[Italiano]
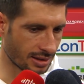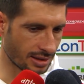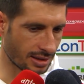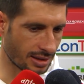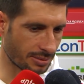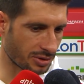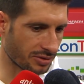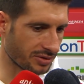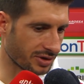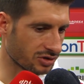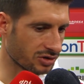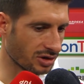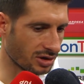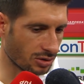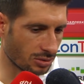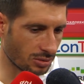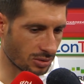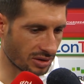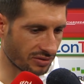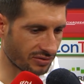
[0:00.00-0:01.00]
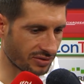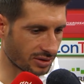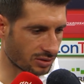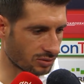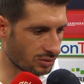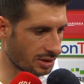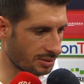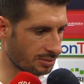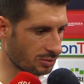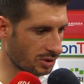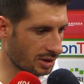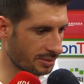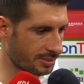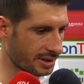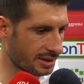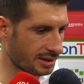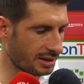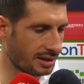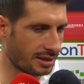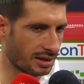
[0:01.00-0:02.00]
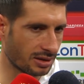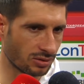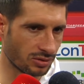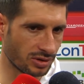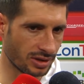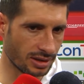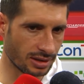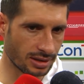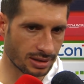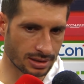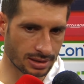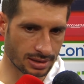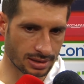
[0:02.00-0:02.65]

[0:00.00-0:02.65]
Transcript: la Provercelli comunque ha fatto una buona partita. Noi